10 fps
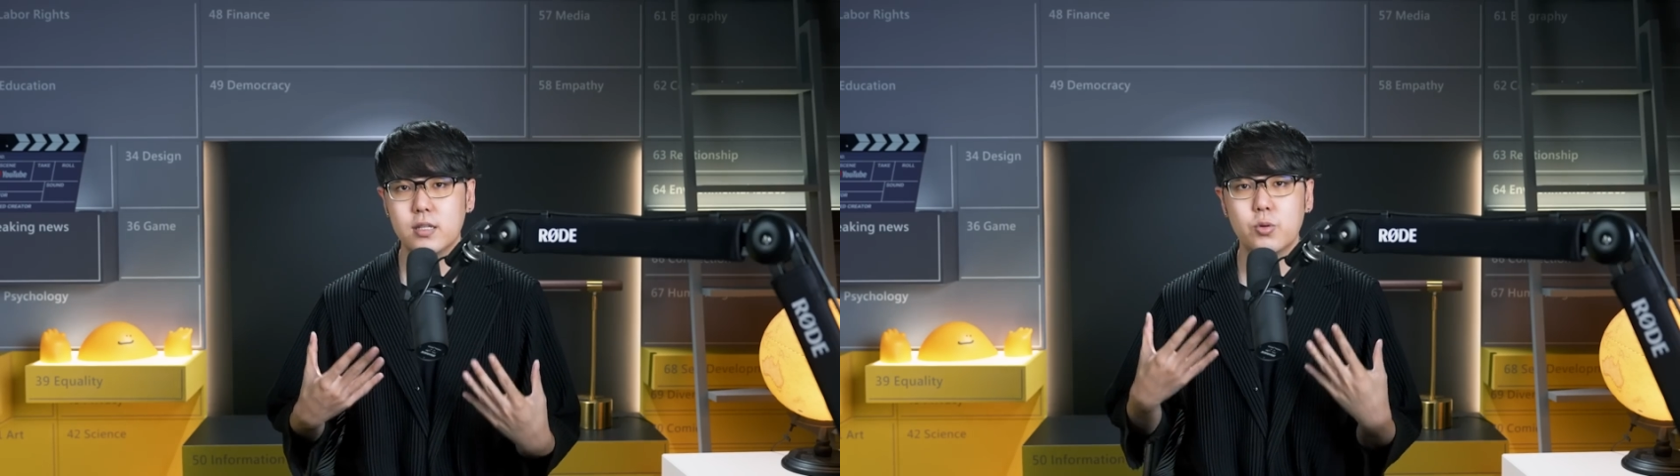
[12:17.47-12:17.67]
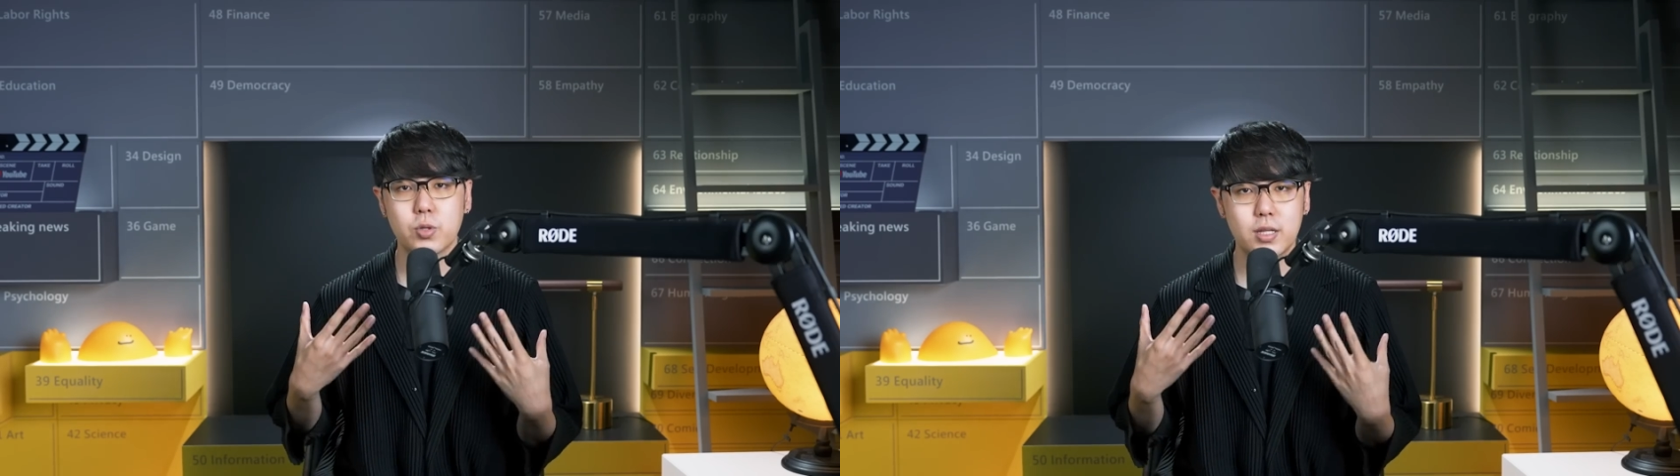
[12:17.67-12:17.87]

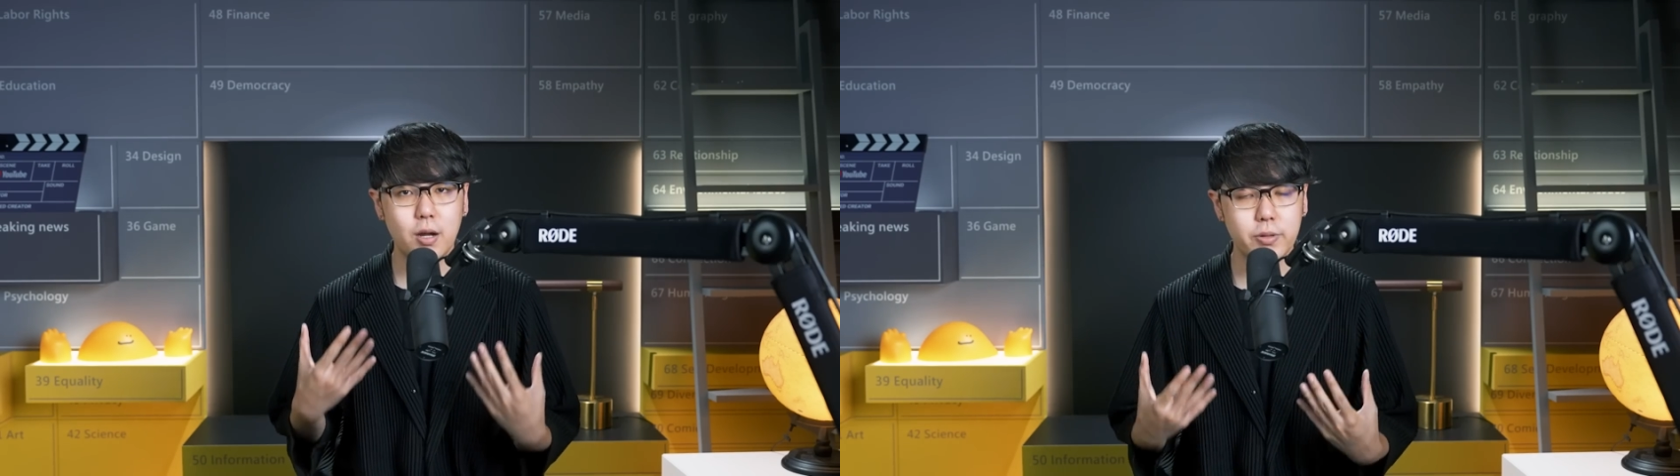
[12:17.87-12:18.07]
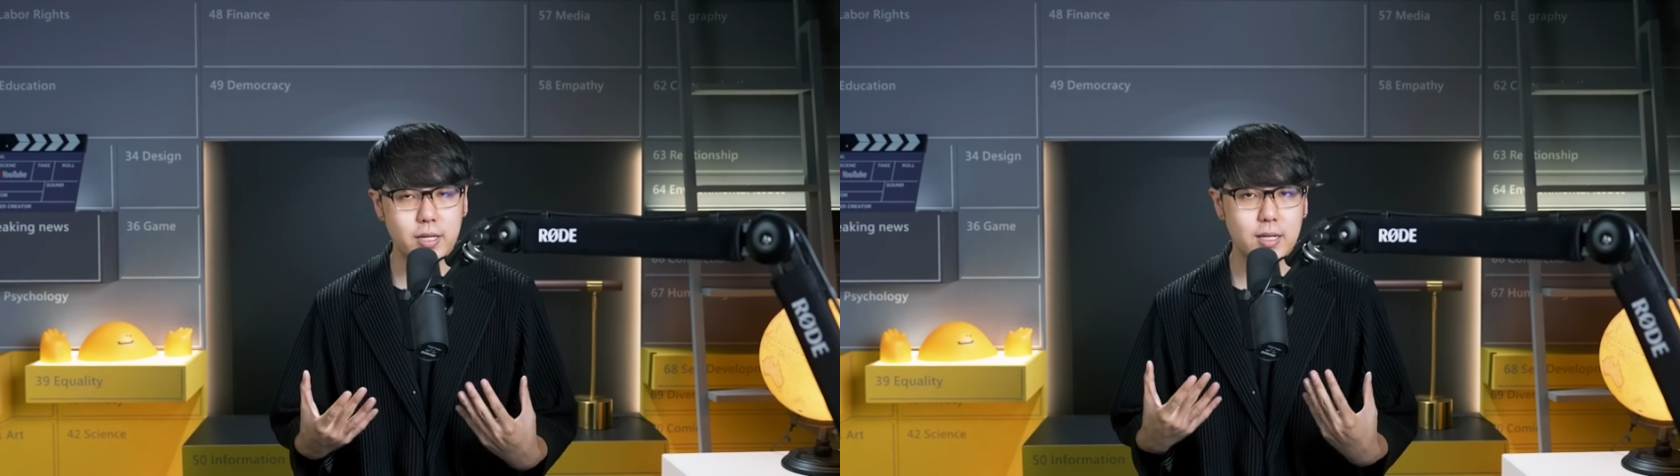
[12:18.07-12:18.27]
那我
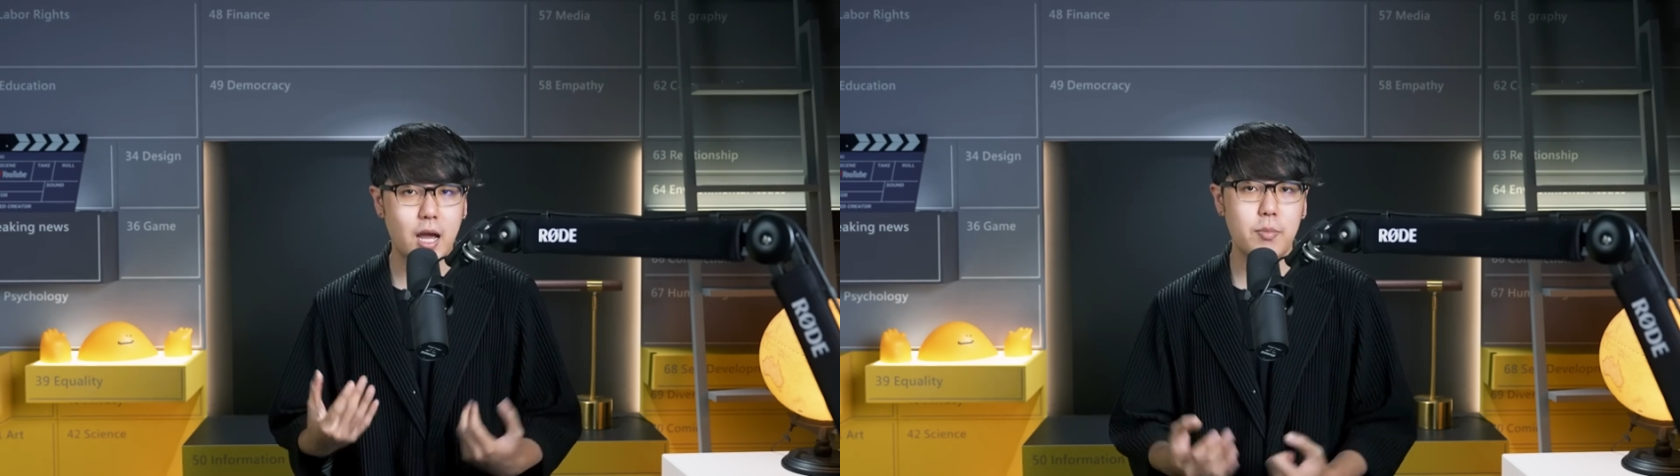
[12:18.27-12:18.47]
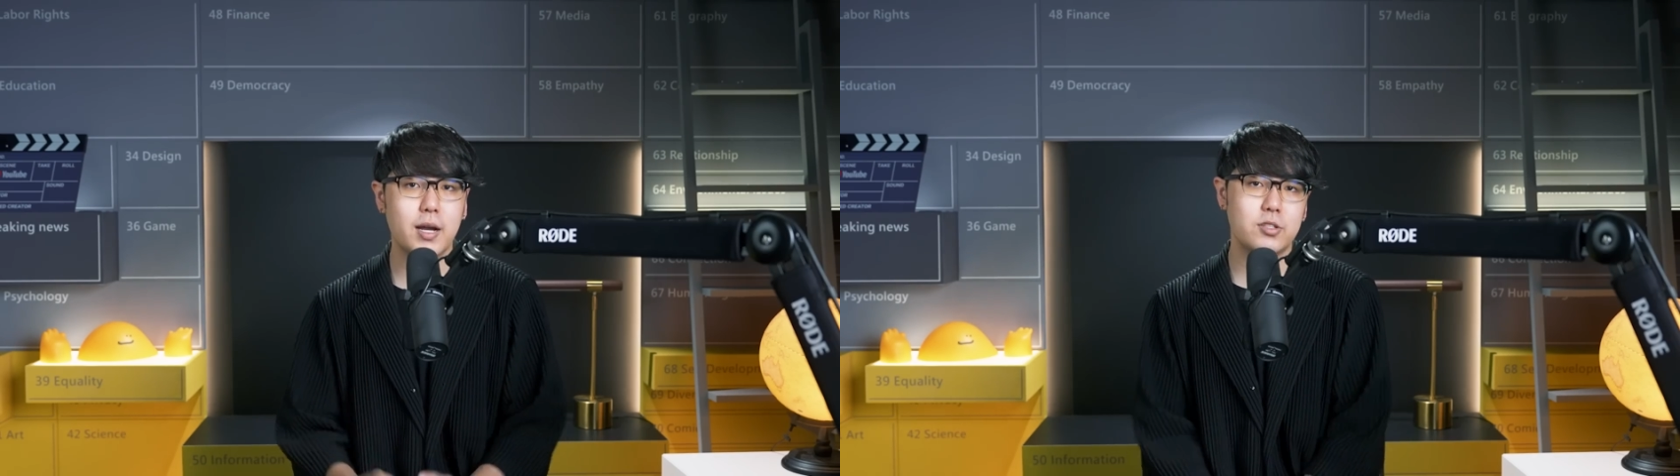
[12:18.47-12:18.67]
到底
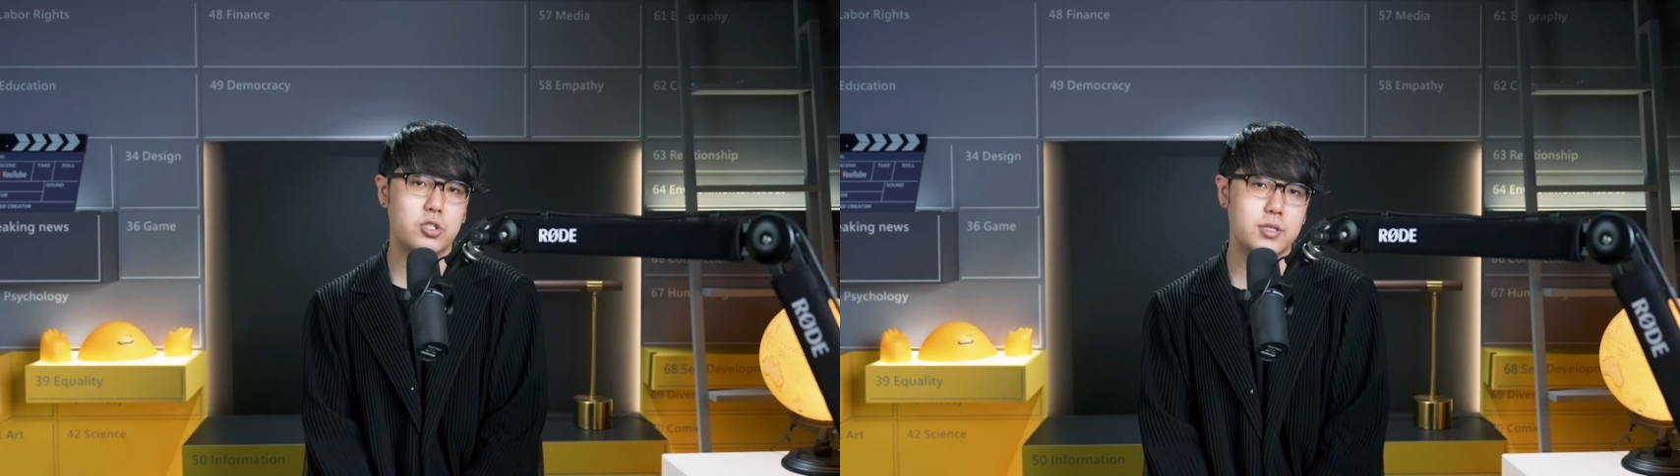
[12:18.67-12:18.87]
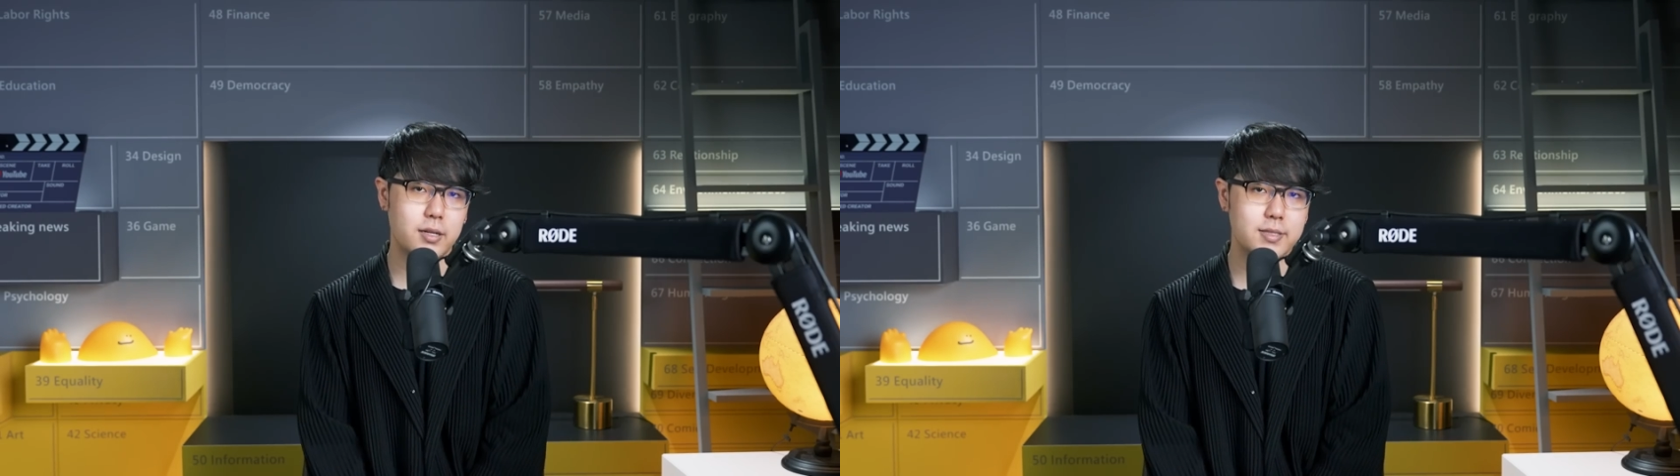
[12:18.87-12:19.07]
该不该
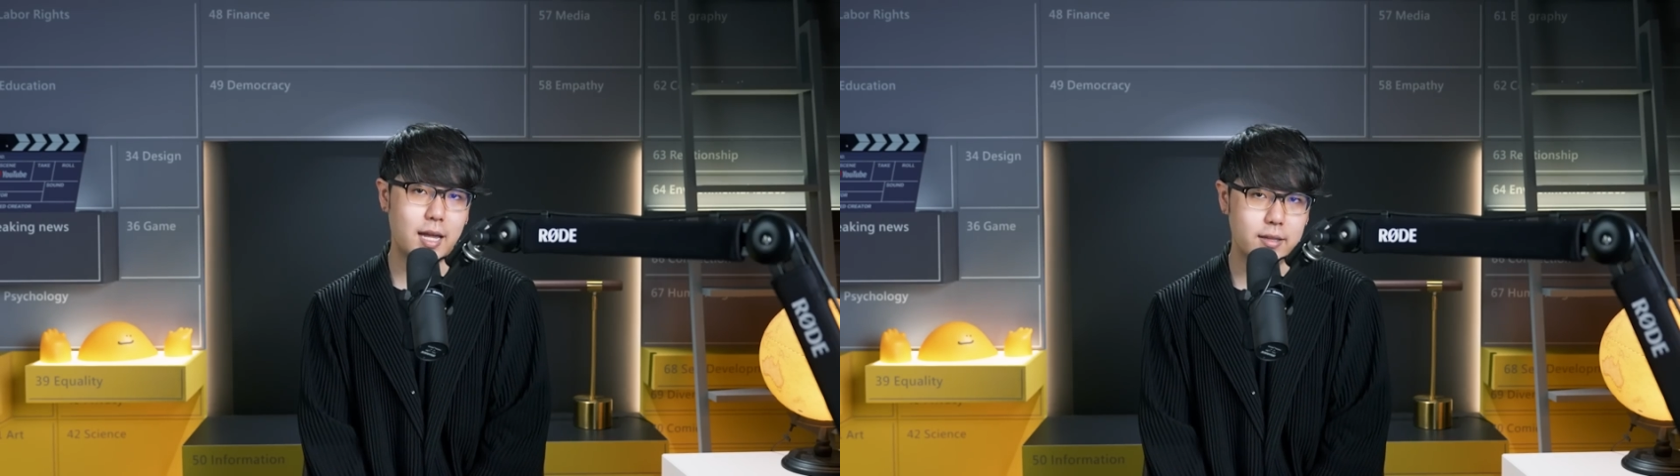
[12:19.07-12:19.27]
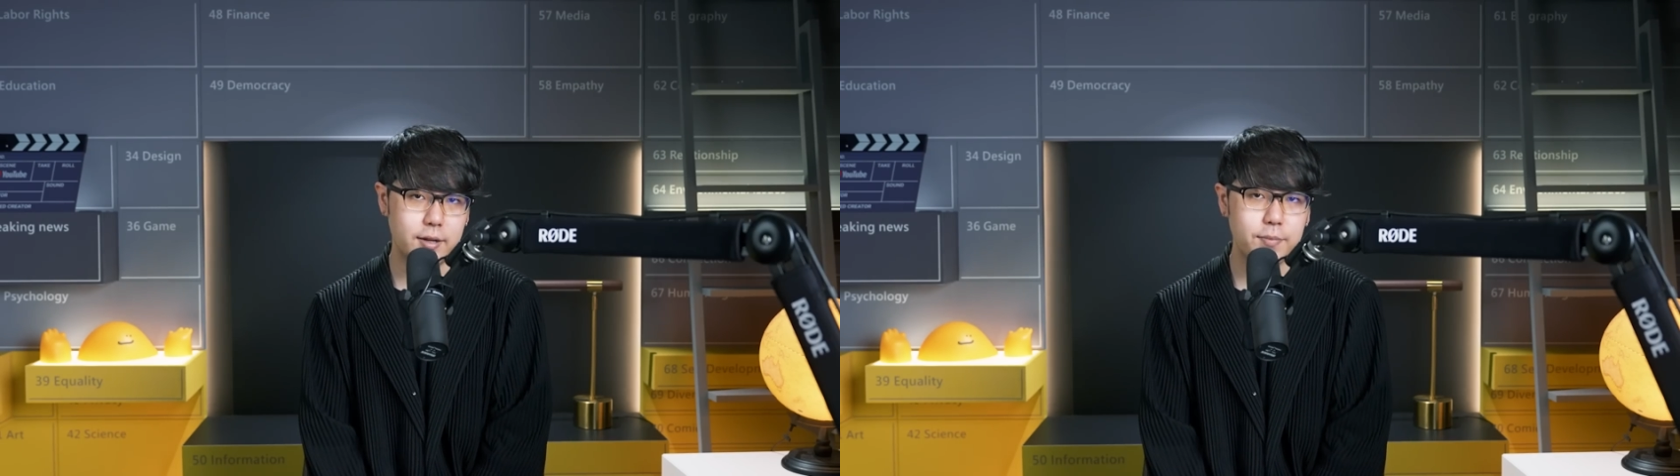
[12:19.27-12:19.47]
吃早
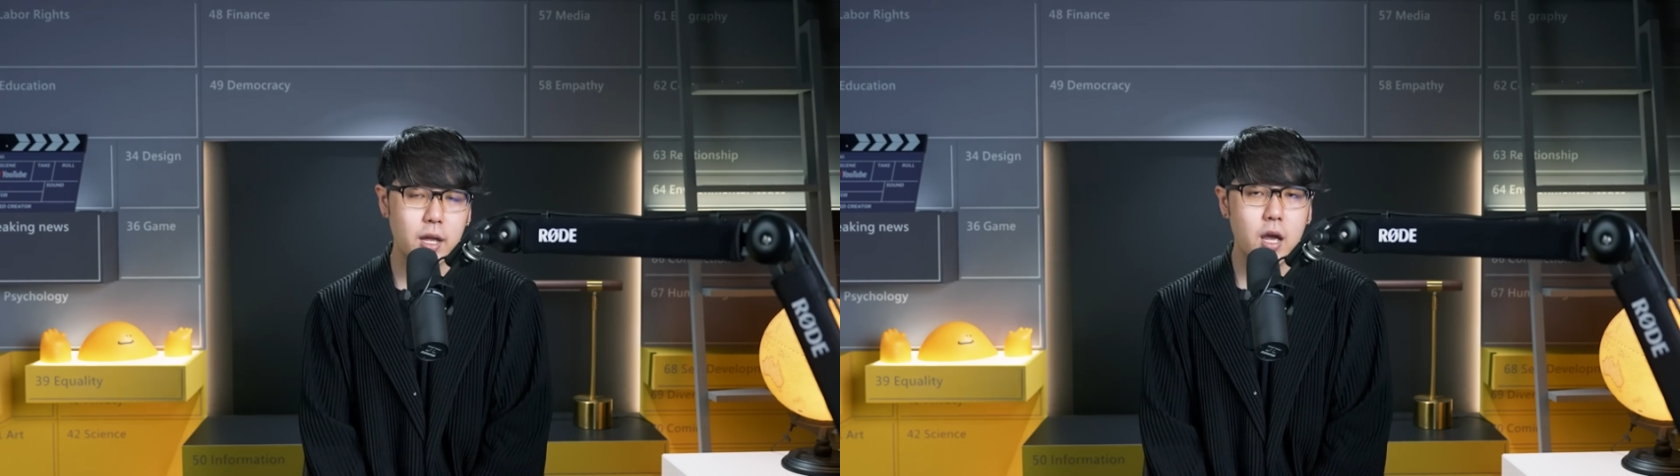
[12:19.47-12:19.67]
餐呢？